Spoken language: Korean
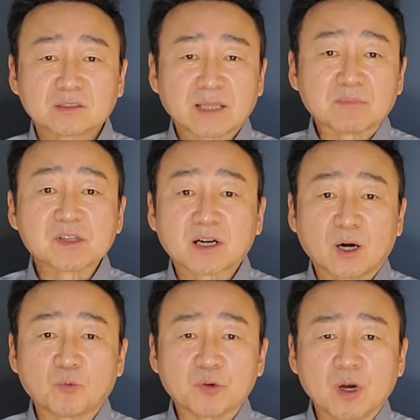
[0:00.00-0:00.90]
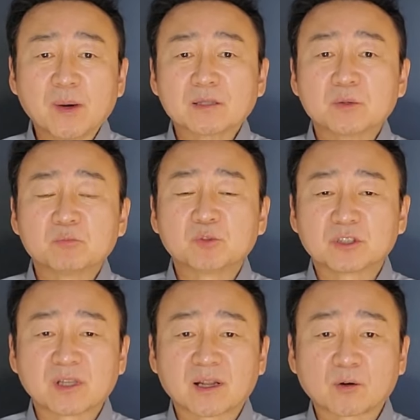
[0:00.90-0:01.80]
그 남자가 위험한
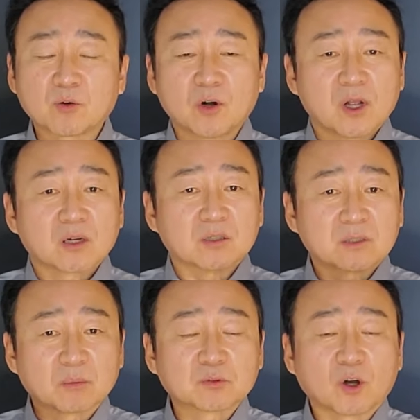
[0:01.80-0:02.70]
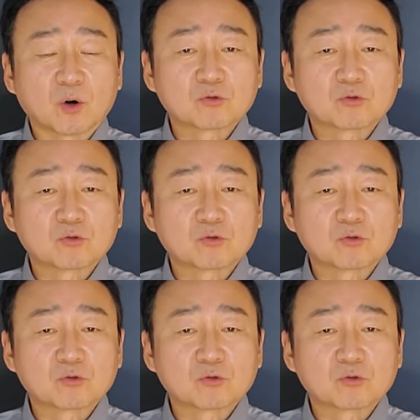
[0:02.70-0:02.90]
인물이다라고 그때부터